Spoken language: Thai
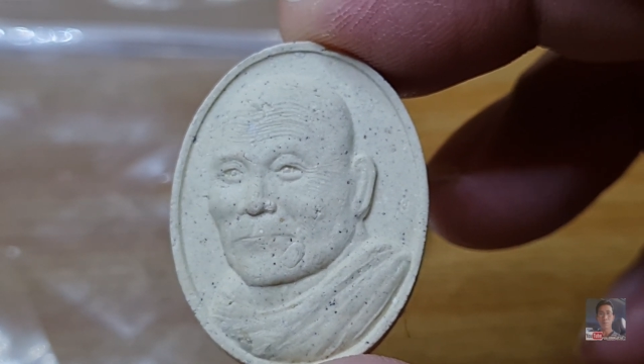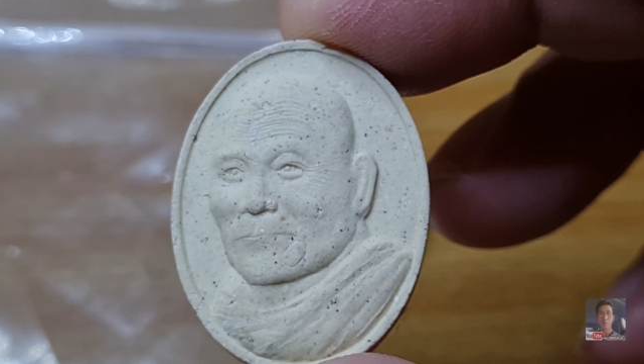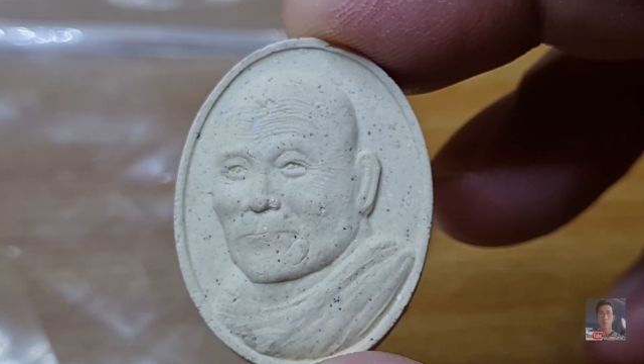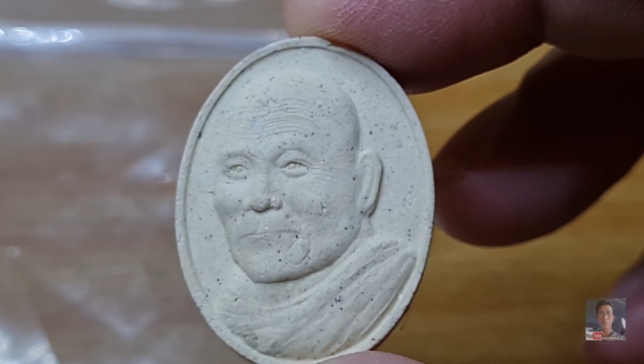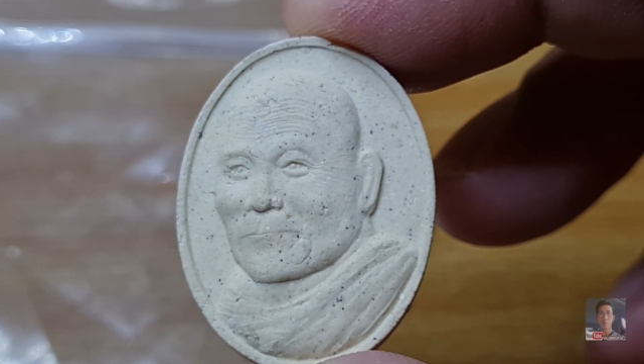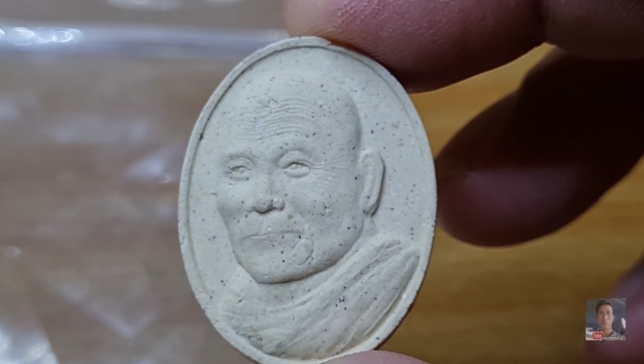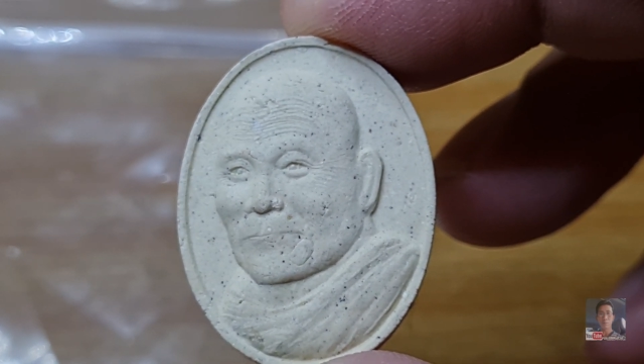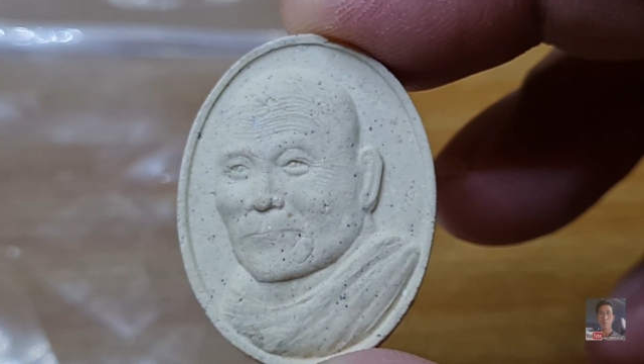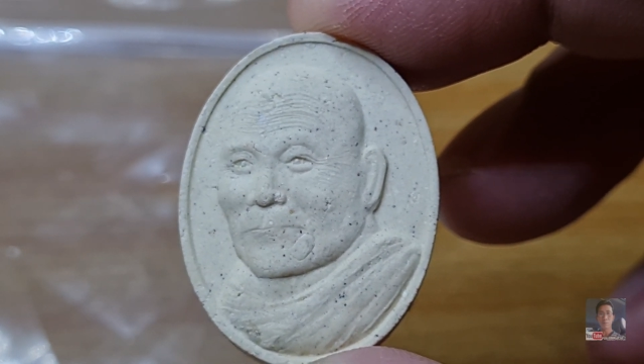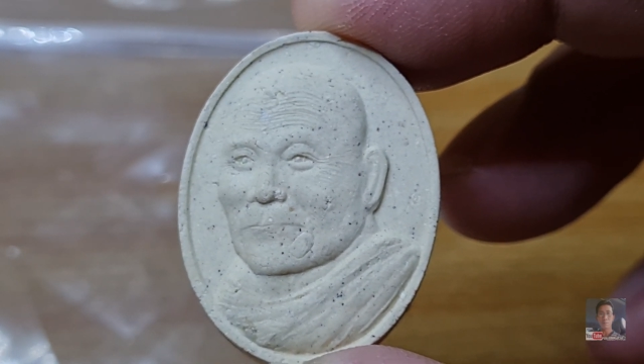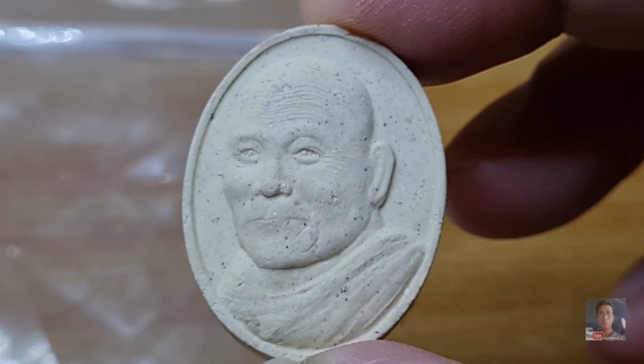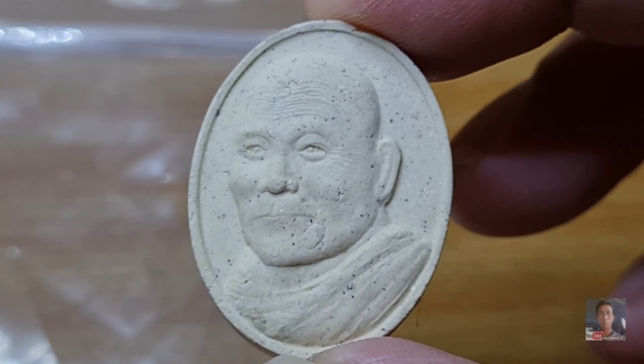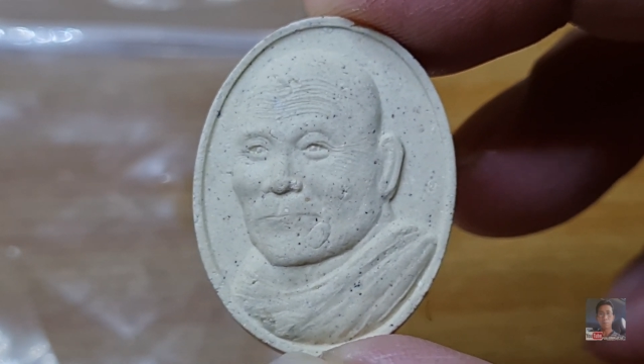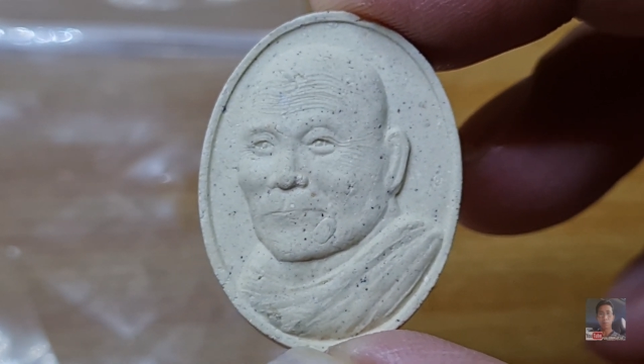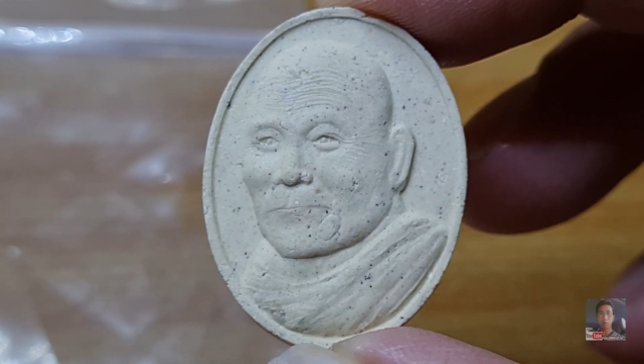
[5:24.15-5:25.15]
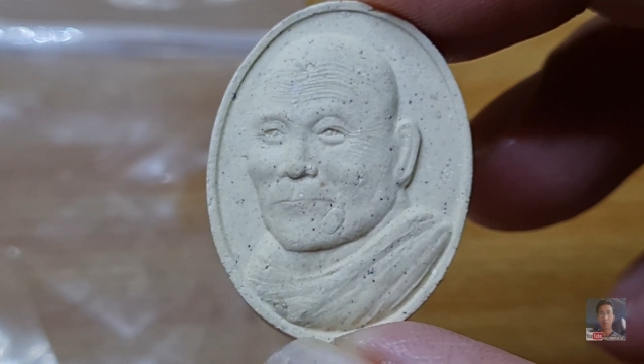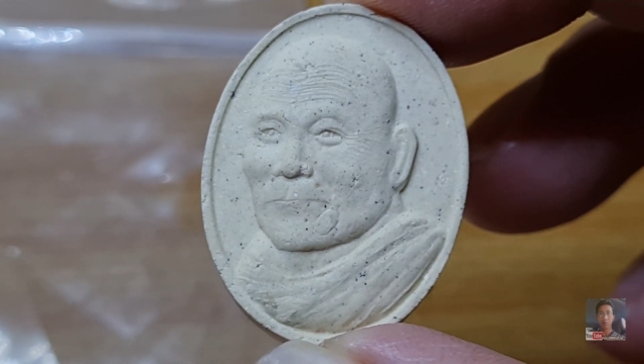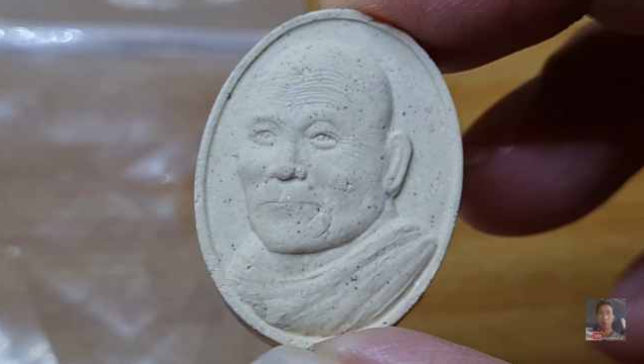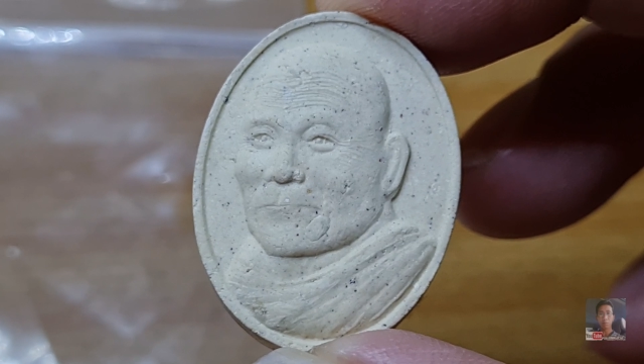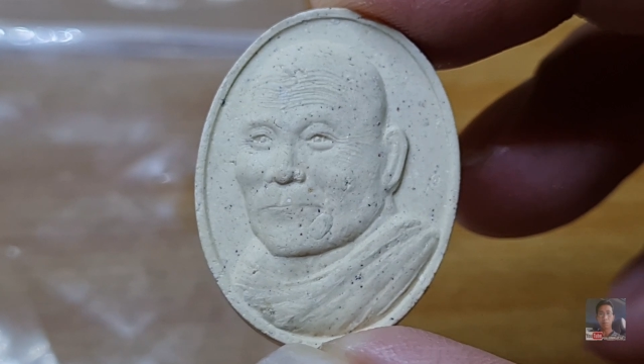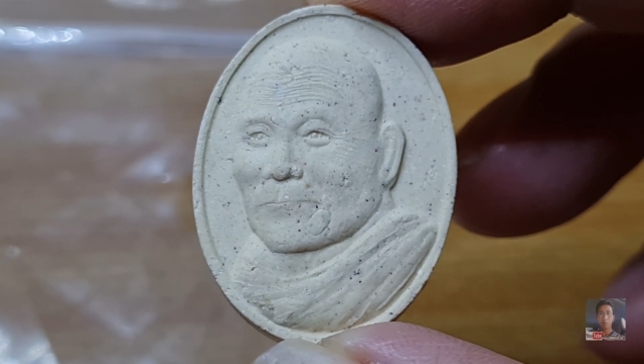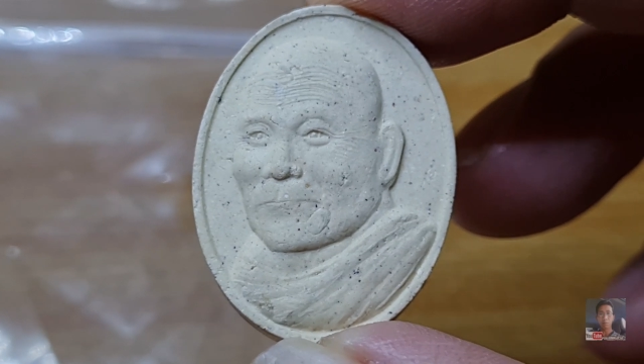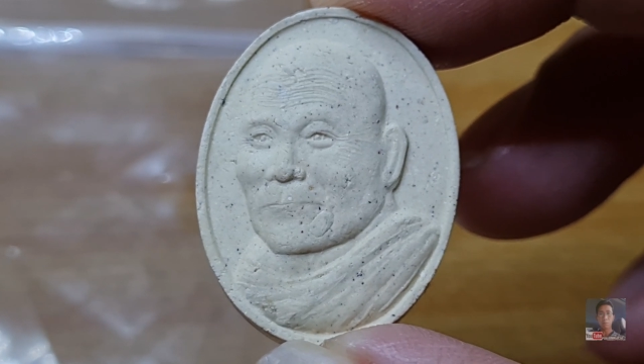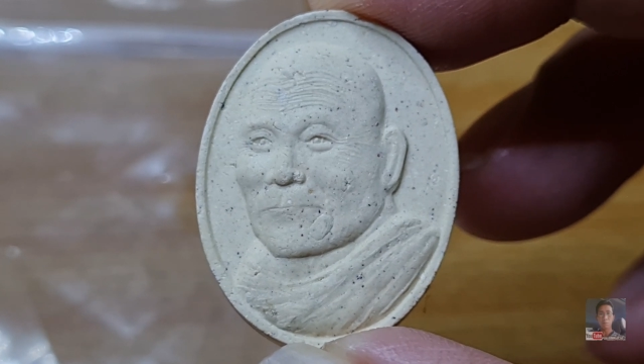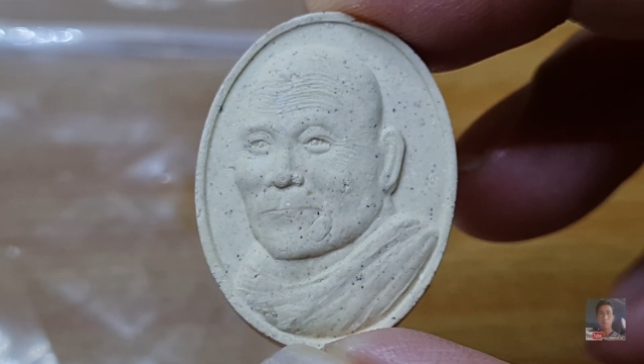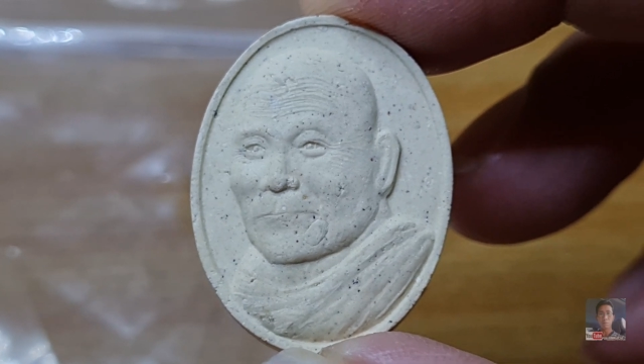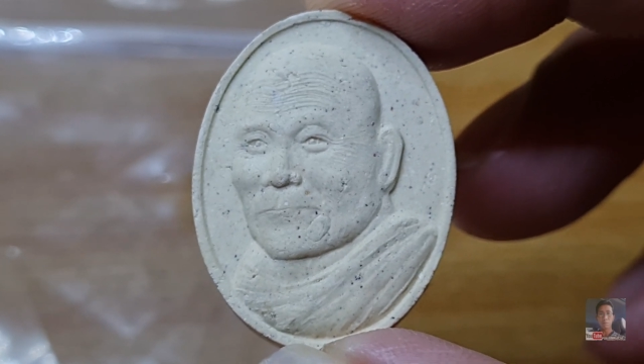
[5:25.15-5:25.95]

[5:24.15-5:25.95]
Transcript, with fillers: ของผมก็มีนิดเดียว